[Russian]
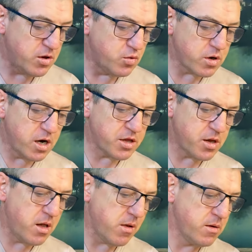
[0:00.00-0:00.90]
А ну-ка
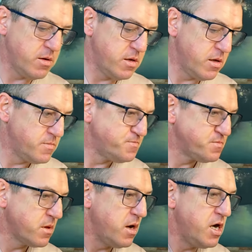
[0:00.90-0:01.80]
это.
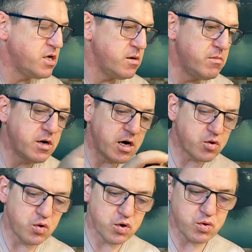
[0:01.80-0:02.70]
А если мы
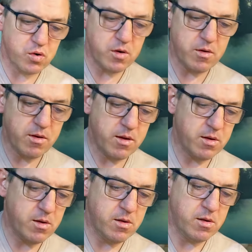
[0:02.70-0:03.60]
картошку
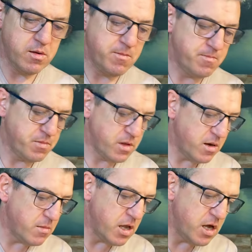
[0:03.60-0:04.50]

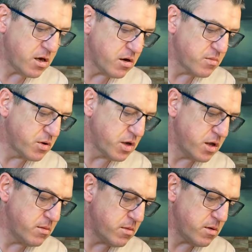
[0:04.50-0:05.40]
и маленько
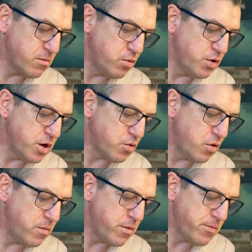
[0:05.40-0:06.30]
сбрызнем
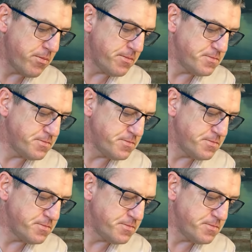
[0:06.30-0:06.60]
булдаком.